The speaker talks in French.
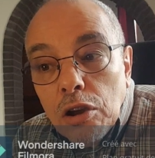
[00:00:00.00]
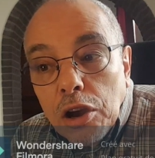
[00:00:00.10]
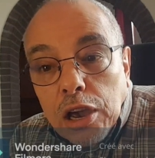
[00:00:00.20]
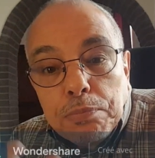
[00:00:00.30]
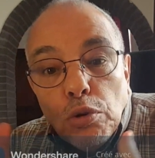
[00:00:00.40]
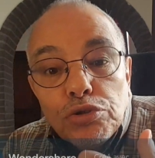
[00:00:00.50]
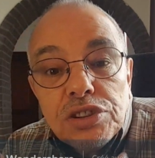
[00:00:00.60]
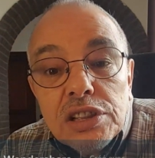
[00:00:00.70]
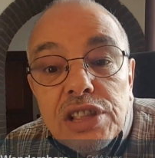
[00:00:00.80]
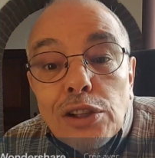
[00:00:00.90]

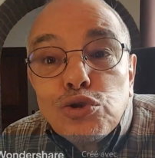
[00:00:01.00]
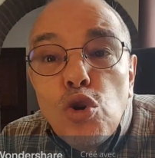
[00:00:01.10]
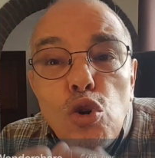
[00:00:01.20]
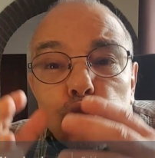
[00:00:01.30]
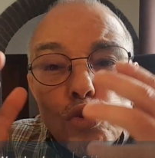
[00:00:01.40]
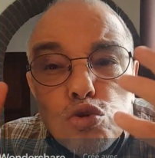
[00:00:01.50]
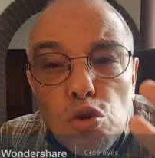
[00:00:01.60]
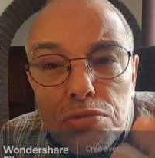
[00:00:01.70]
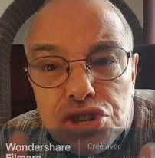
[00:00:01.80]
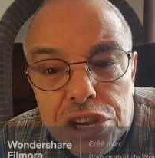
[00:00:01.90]
répondait à d'autres
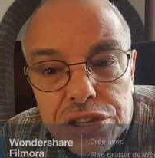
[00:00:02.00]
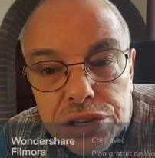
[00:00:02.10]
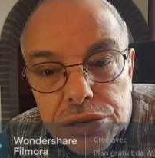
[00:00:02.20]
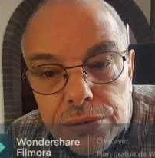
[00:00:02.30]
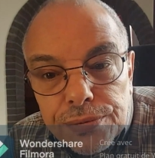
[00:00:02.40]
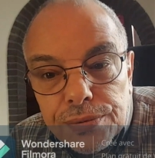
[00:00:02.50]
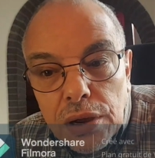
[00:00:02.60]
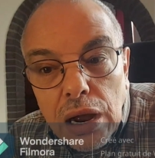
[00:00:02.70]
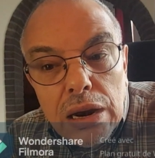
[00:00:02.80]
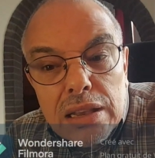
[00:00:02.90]
objectifs,
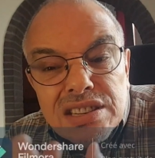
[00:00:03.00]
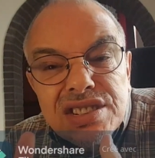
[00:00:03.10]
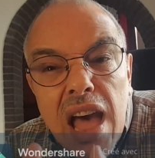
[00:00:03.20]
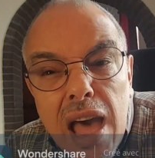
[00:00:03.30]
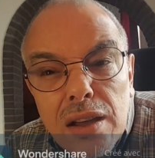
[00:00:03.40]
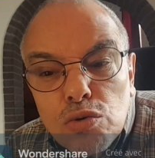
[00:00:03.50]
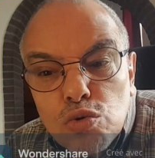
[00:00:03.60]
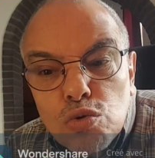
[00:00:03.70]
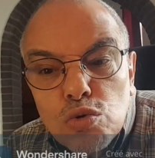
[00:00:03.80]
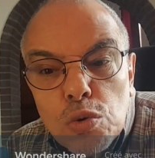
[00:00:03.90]
à l'instar
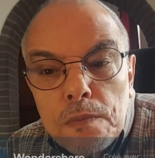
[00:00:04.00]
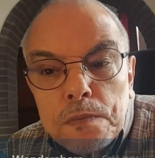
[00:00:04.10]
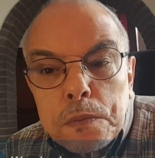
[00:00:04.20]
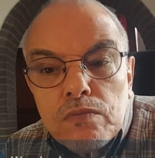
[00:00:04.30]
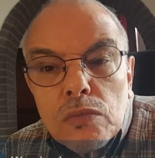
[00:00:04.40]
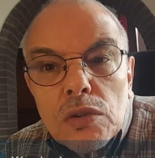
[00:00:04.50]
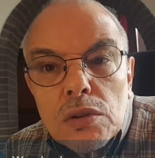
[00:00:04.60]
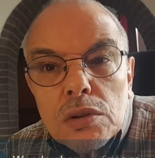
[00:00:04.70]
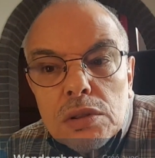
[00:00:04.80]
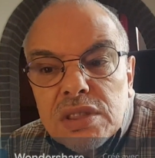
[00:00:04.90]
du
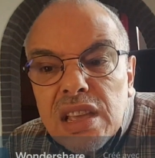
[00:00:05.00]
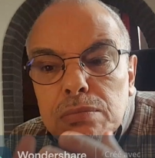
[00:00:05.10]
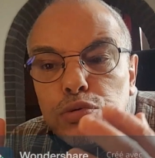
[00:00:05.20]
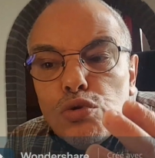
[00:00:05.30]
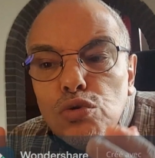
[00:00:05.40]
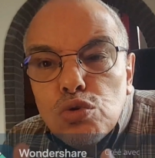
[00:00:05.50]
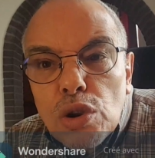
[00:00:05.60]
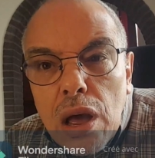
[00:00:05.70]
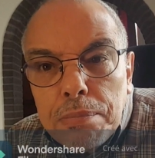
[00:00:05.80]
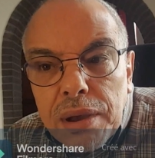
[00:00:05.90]
début de
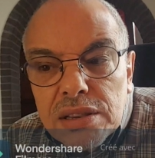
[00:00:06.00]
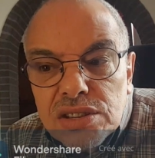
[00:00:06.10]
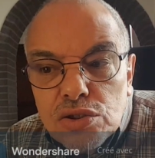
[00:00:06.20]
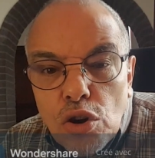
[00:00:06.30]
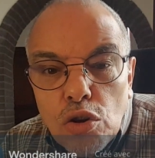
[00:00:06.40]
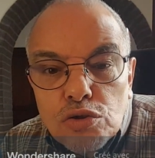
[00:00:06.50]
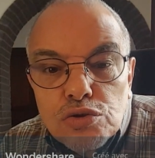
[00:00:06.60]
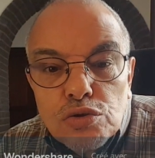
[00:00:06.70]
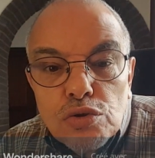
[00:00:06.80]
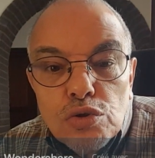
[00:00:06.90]
la
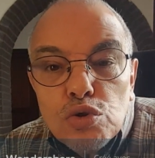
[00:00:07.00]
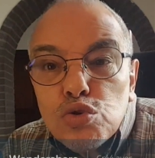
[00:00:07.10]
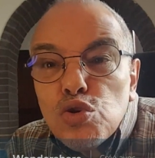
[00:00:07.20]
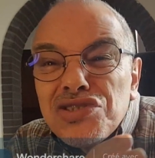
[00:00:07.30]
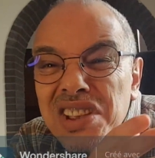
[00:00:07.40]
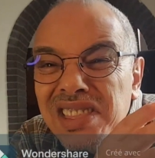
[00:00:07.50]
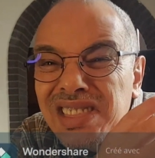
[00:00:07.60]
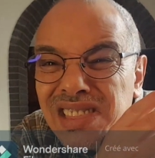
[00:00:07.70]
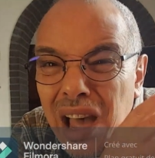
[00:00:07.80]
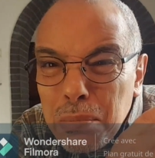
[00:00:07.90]
présidence de
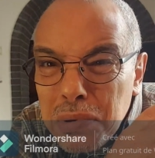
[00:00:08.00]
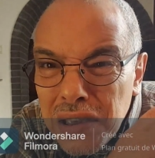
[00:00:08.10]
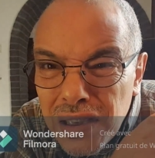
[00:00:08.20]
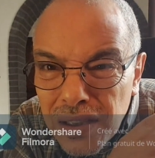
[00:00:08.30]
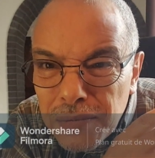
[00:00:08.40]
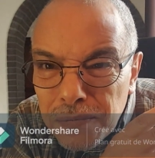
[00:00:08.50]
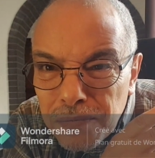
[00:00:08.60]
cet abbé